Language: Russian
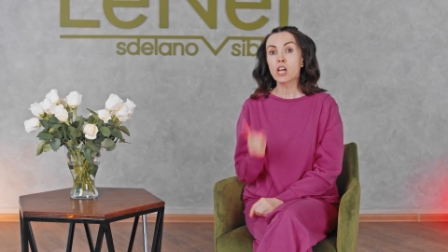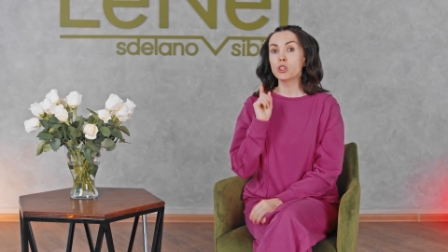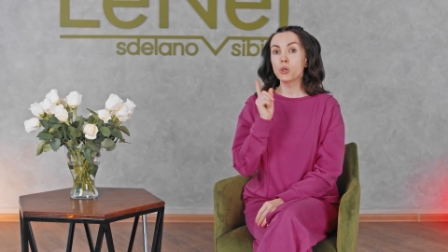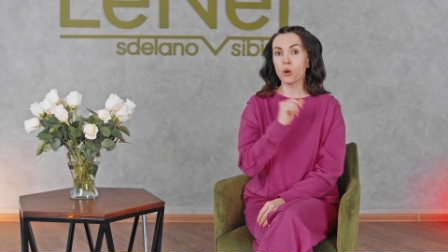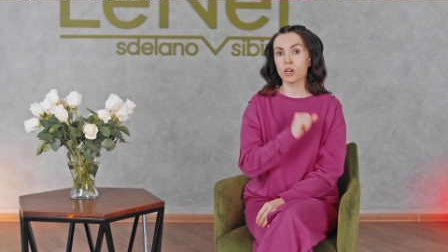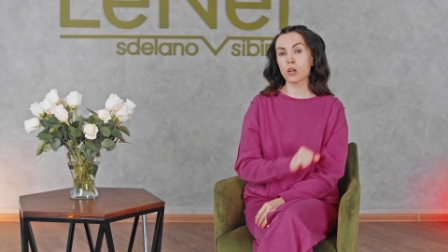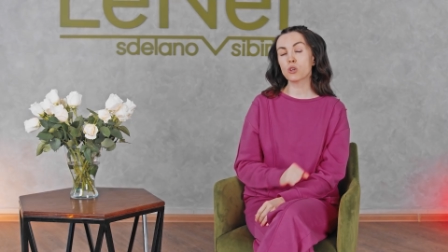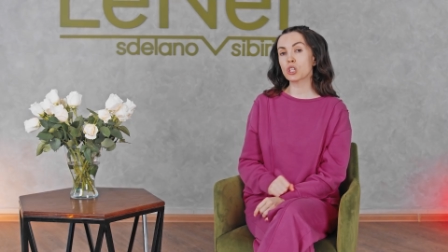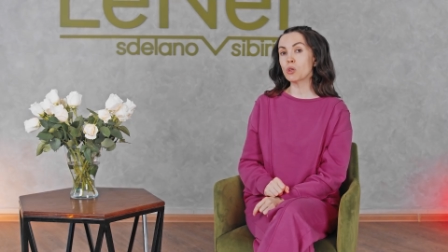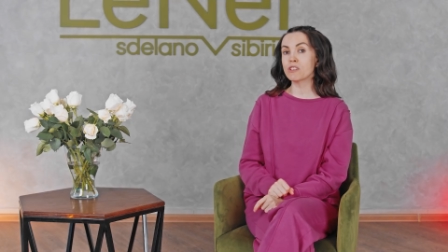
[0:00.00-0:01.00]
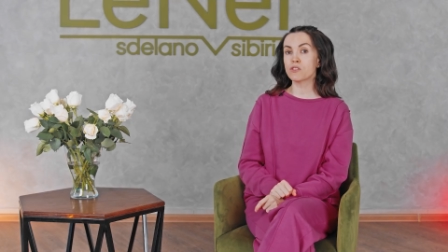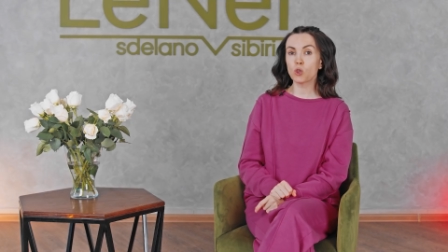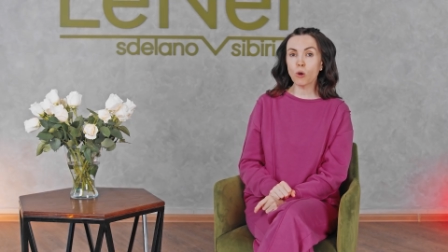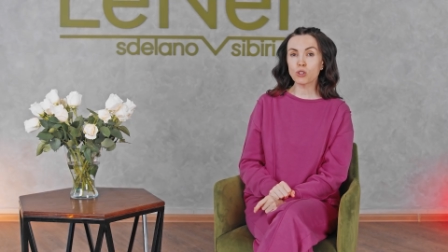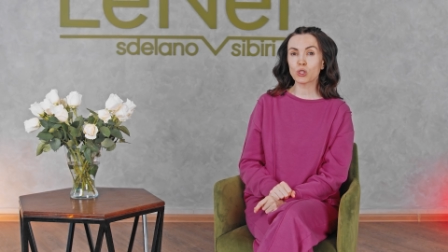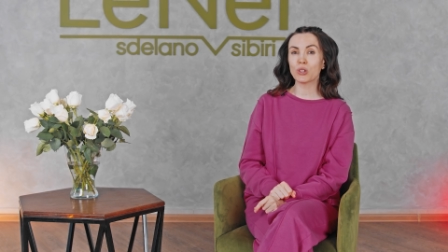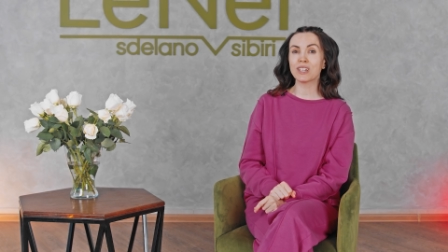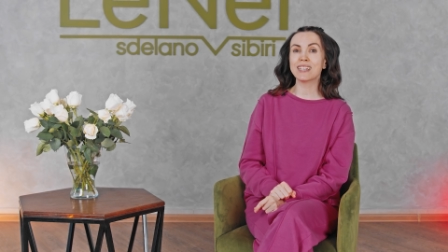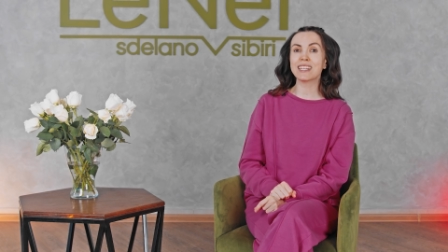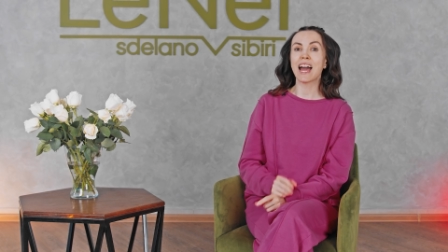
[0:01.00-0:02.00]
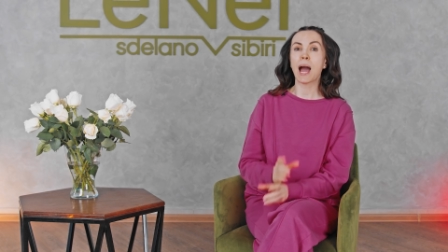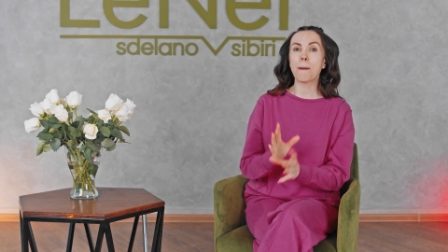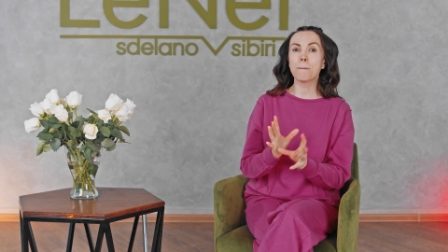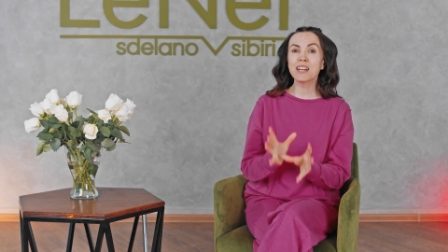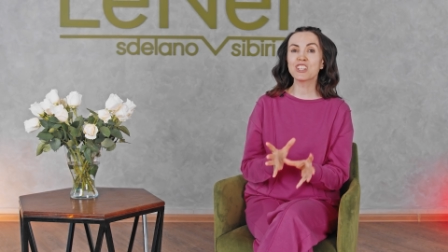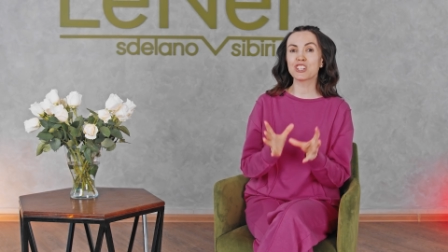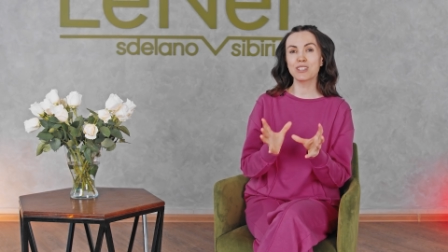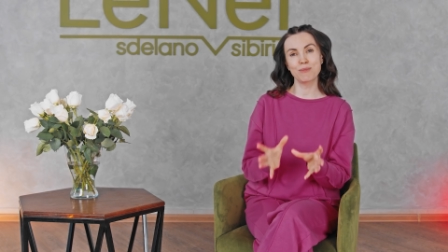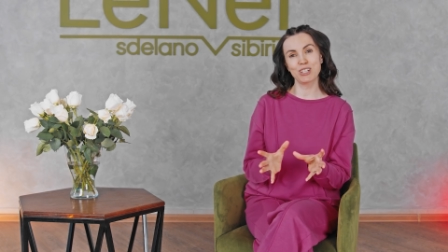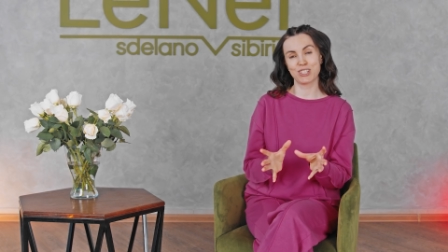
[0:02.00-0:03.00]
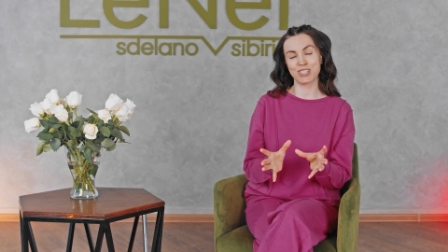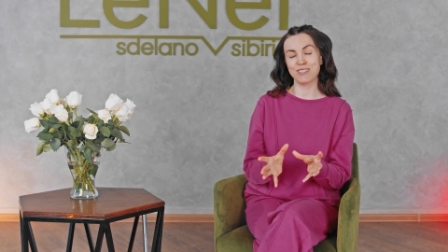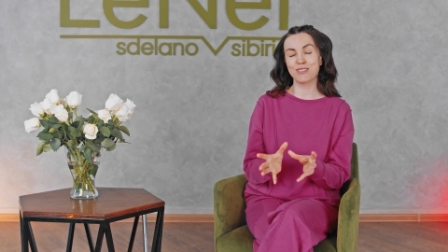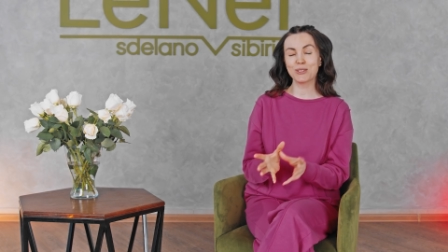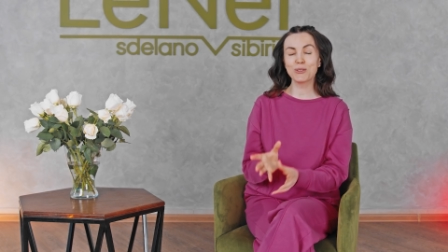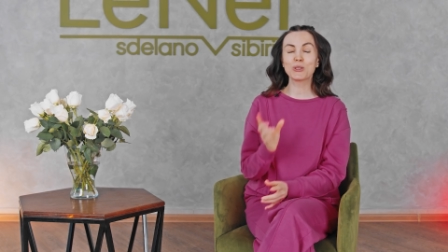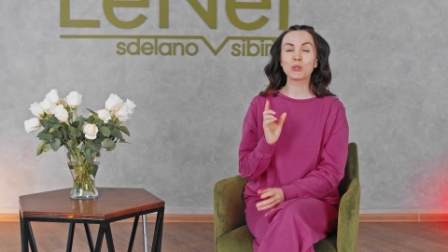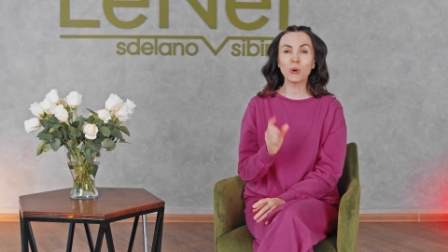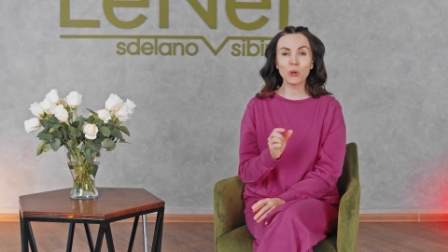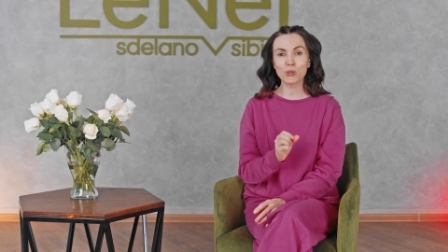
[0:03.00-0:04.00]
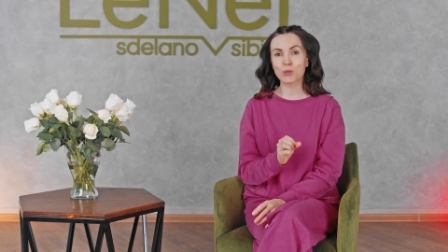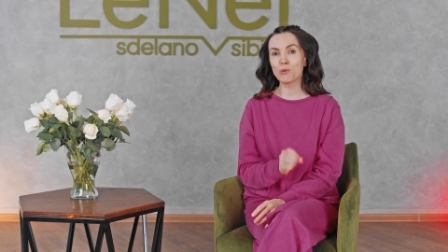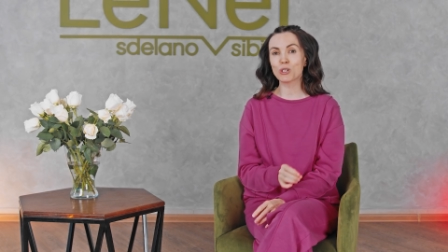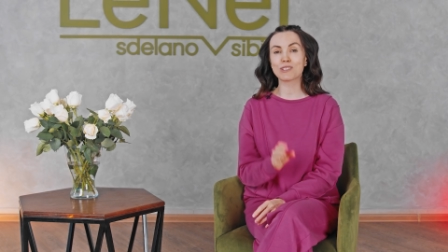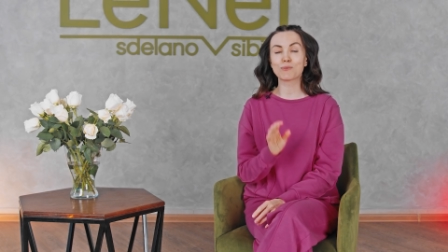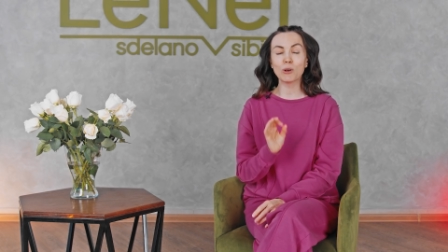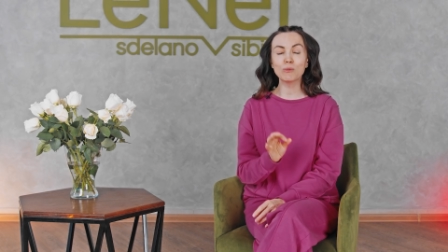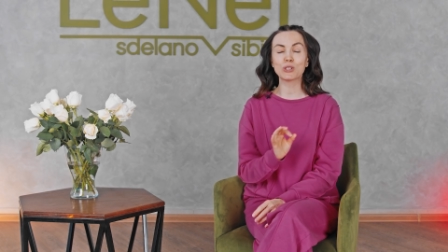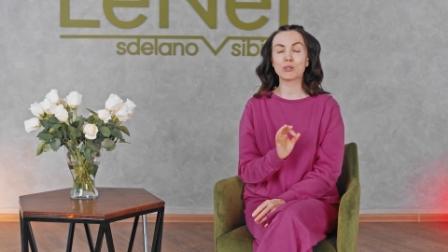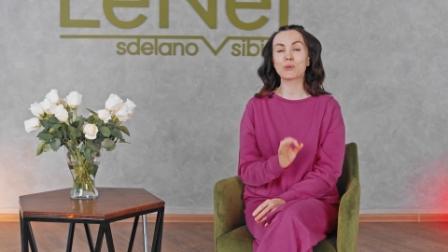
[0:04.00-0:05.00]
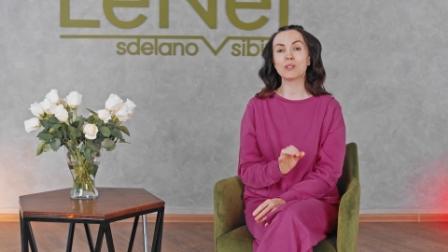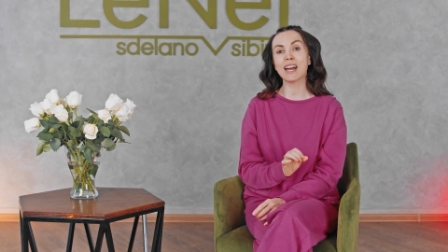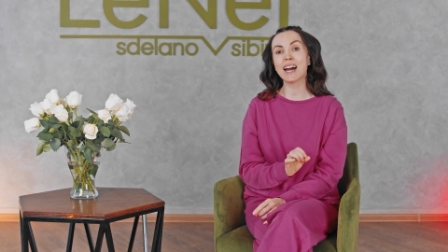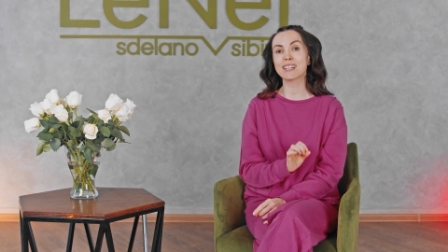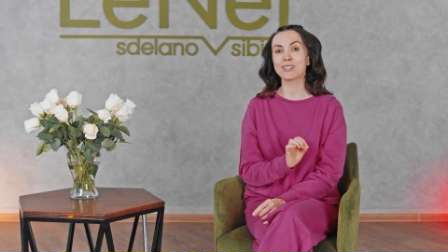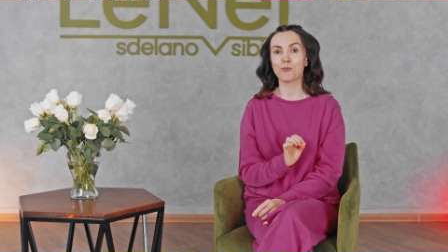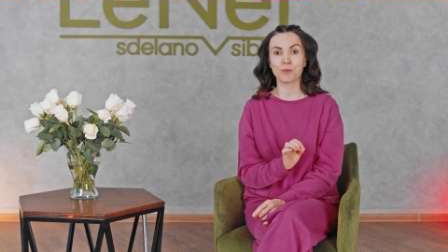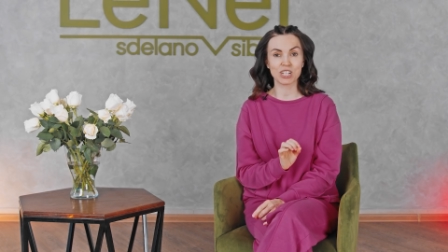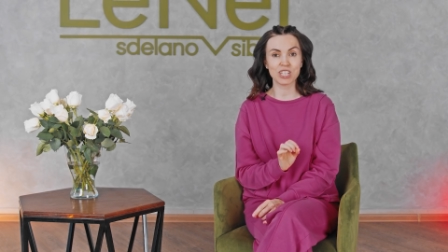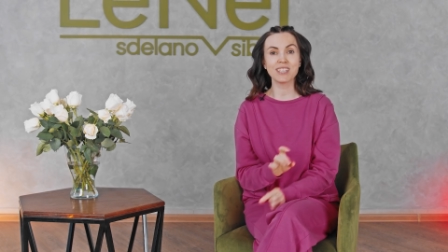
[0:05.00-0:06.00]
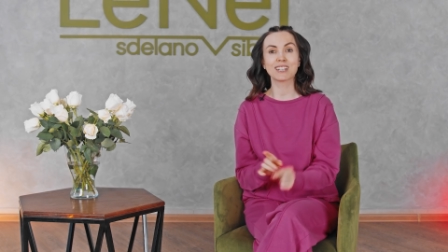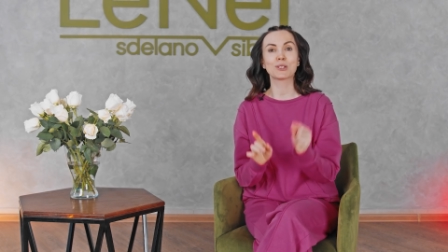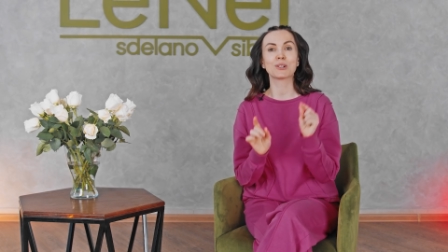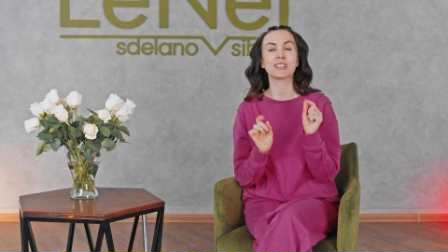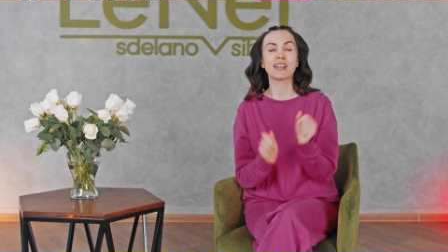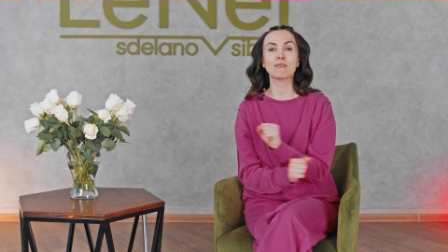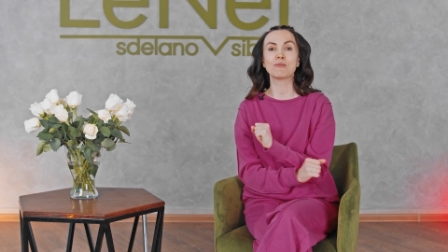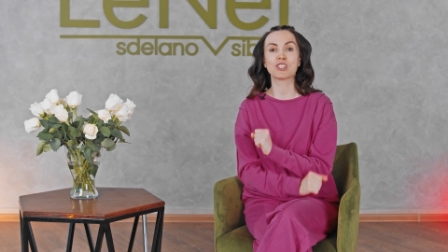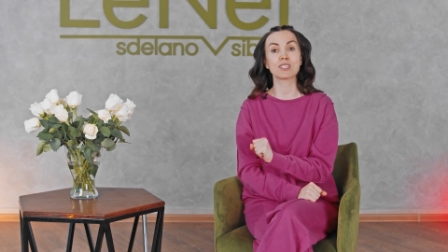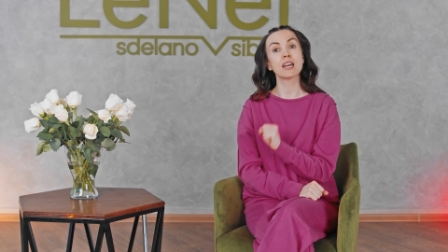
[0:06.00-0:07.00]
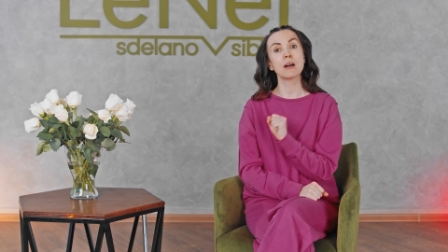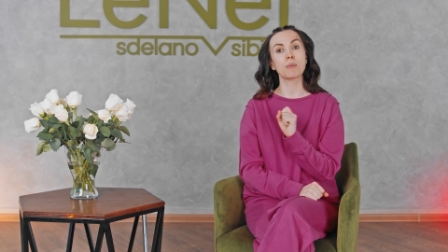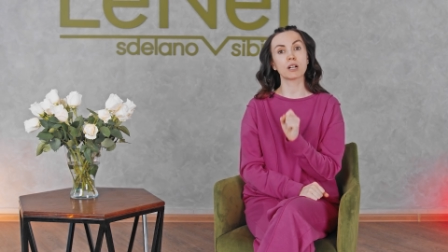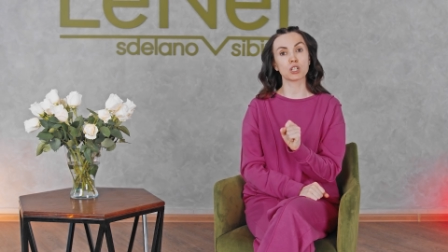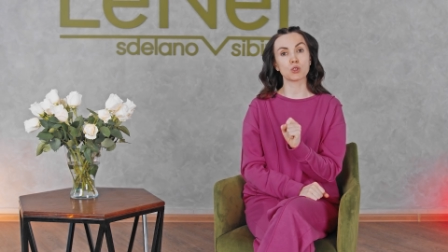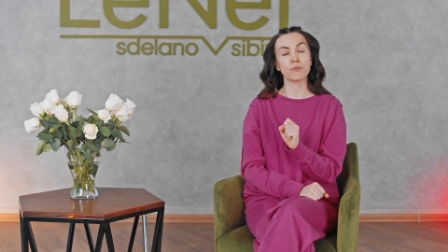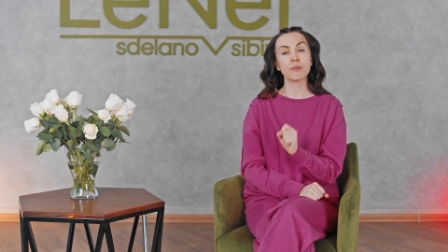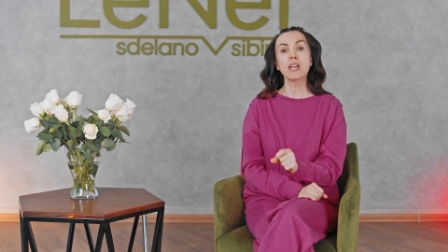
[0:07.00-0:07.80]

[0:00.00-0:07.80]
Но хорошая новость в том, что это обычные мышцы, и вернуть тонус можно с помощью регулярных упражнений, которые я вам сейчас покажу.